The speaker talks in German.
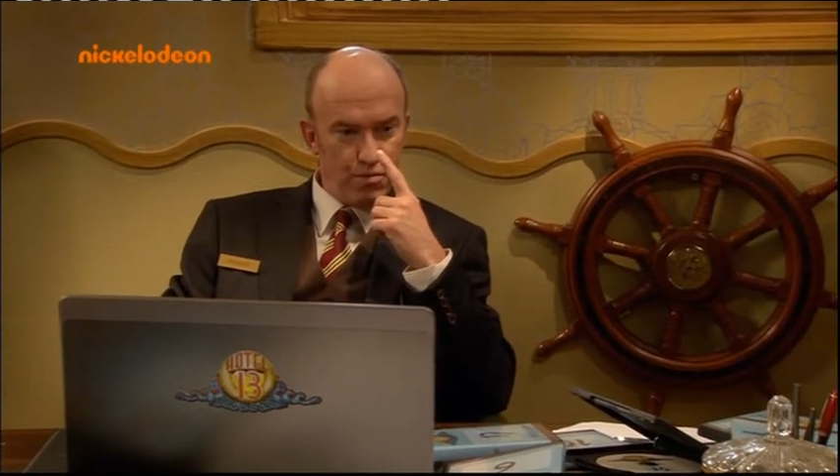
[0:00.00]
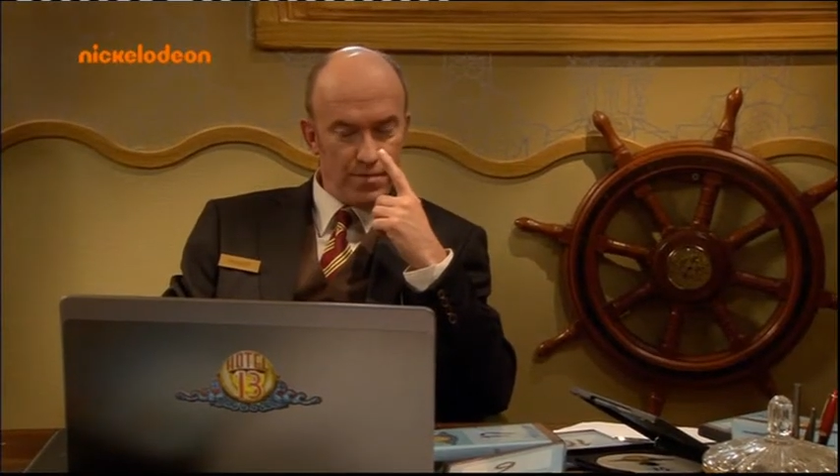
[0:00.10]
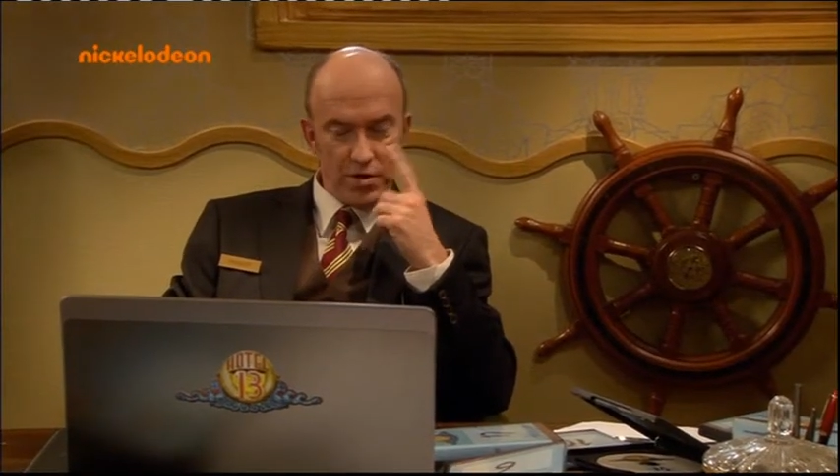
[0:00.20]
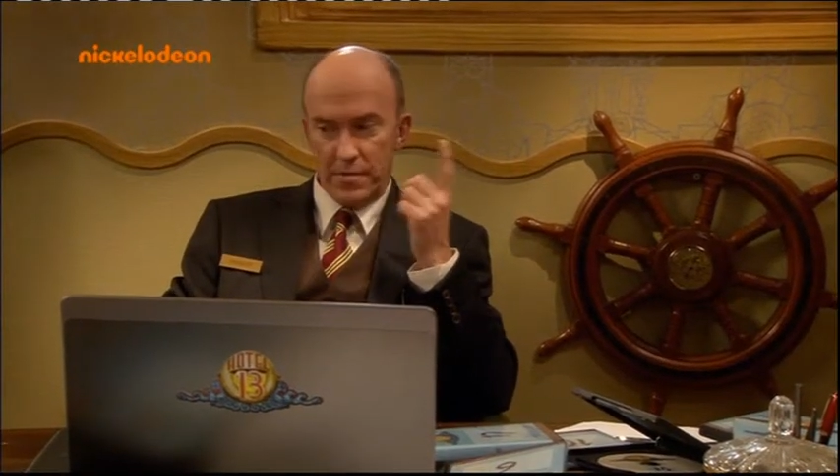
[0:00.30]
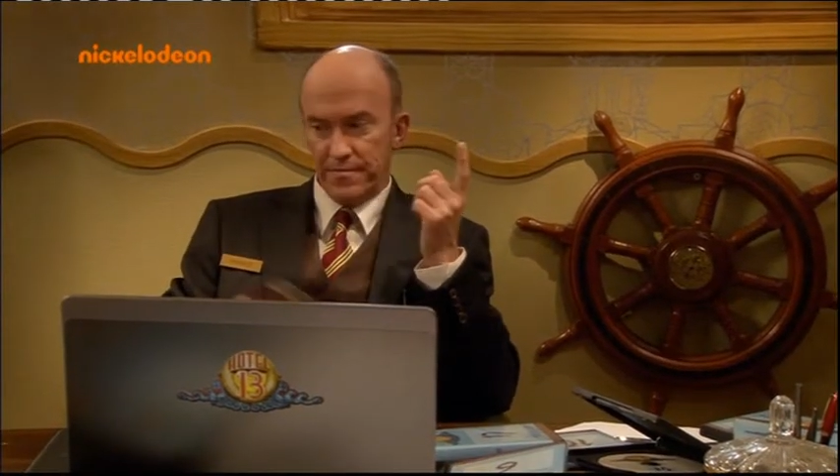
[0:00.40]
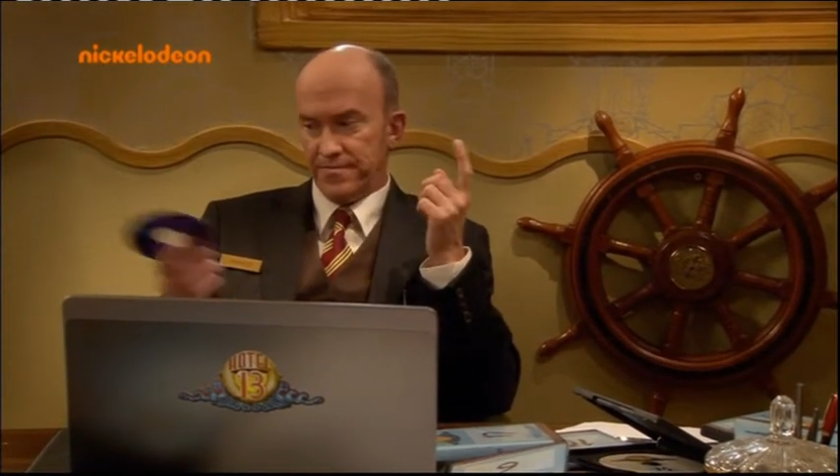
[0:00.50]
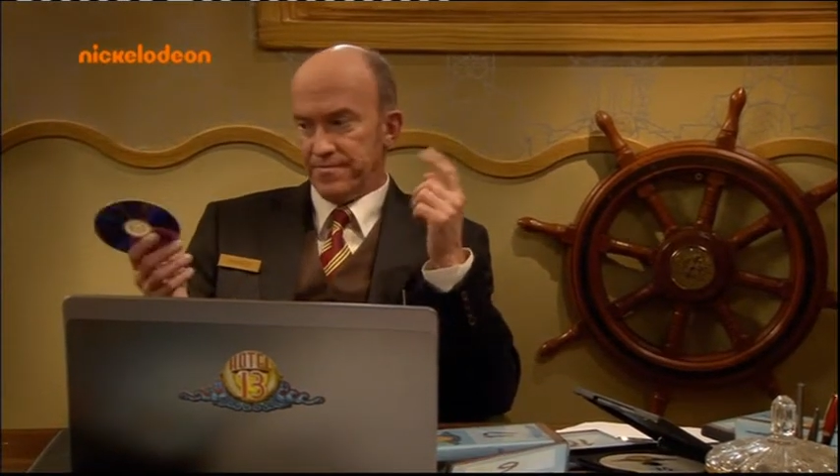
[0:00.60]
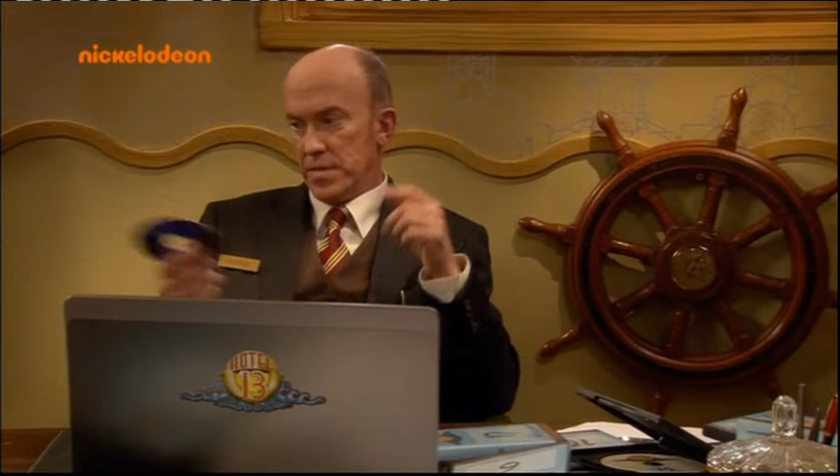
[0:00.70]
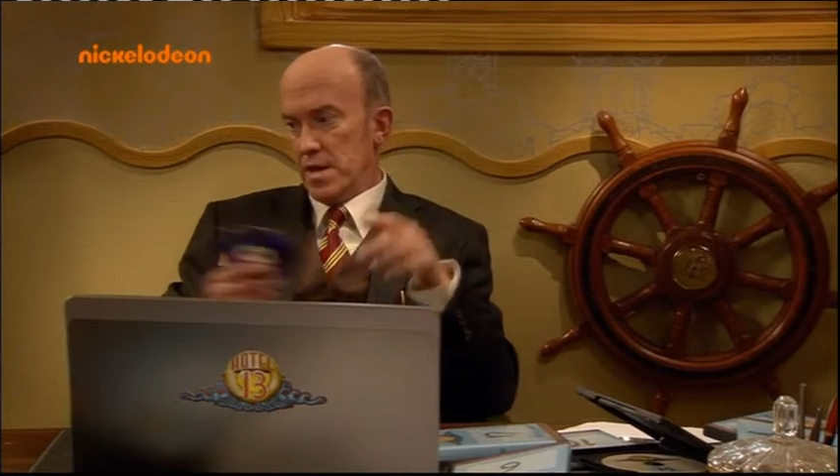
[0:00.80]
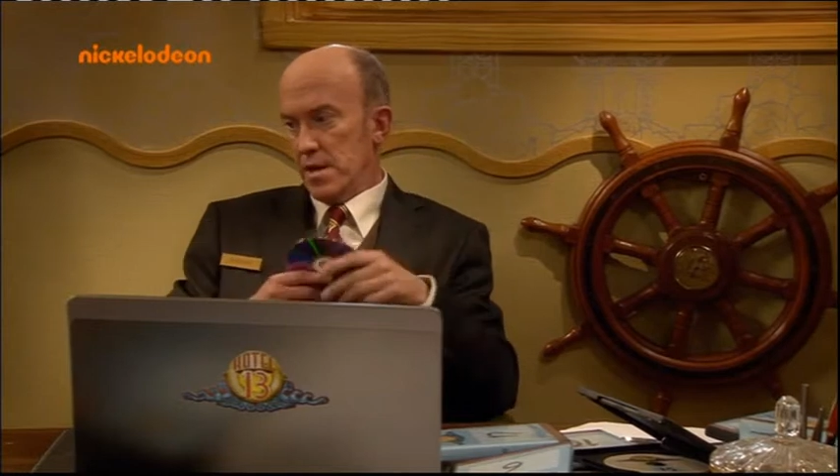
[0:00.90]
Komm,
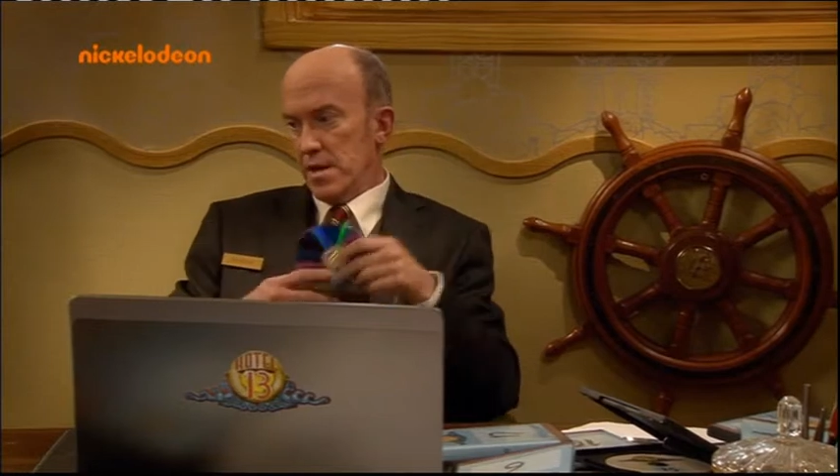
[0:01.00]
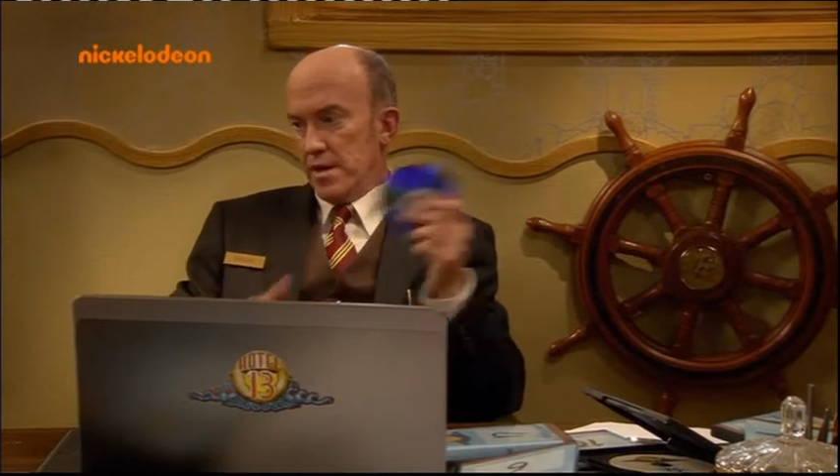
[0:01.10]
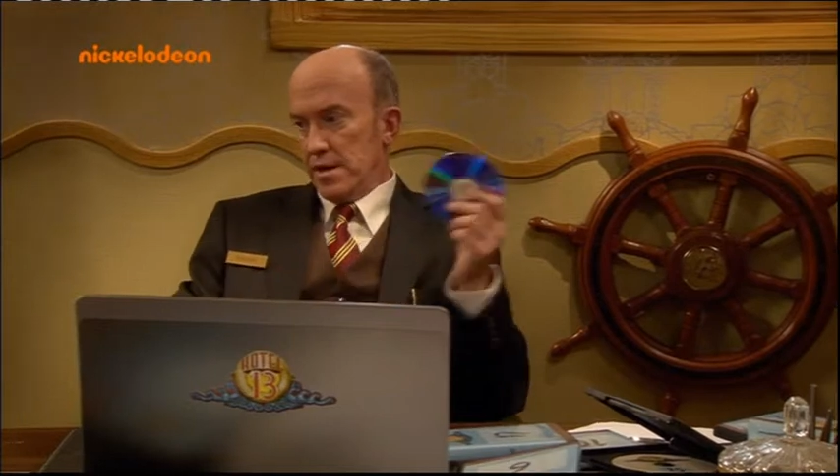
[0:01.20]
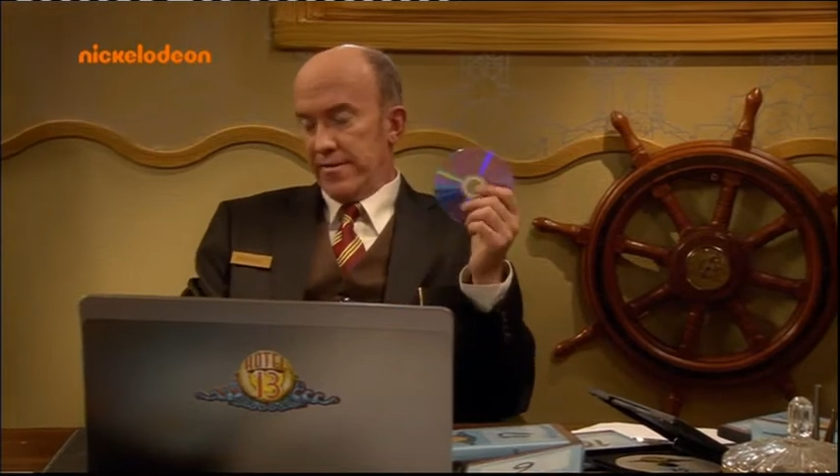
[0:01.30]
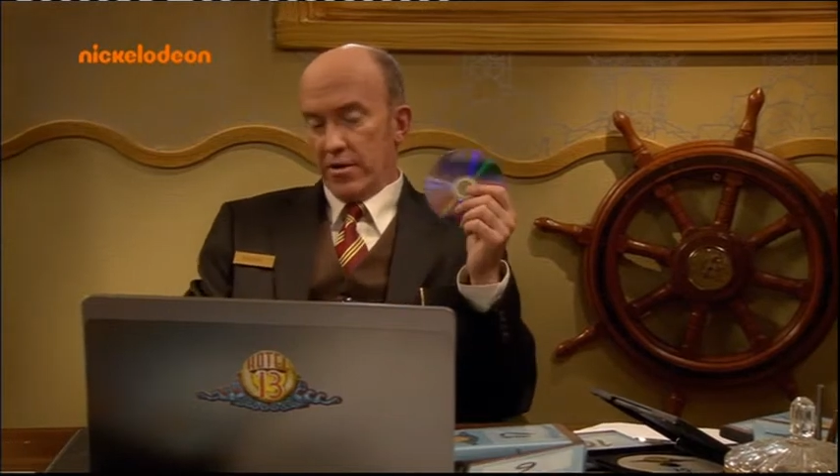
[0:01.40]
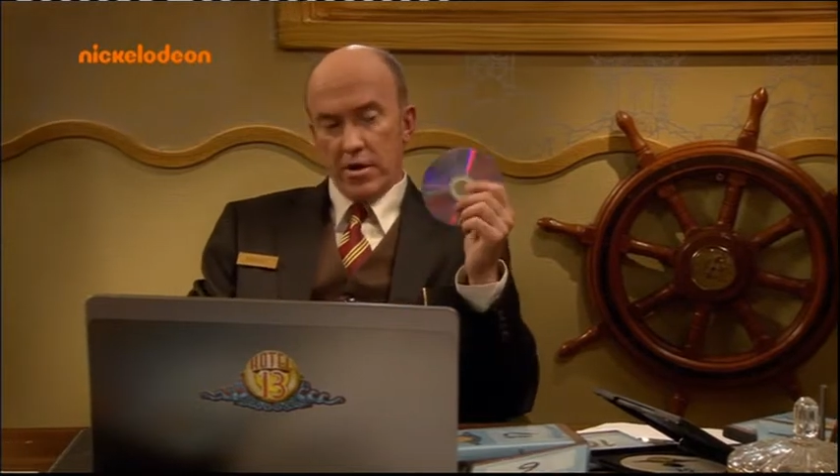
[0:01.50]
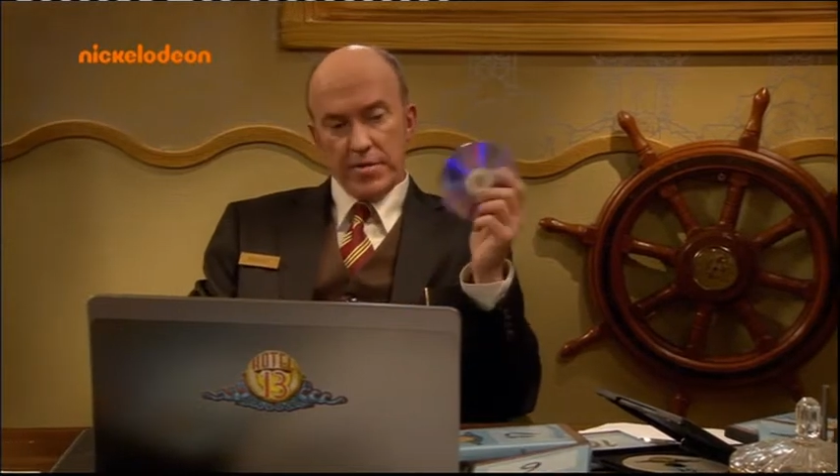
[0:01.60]
wir räumen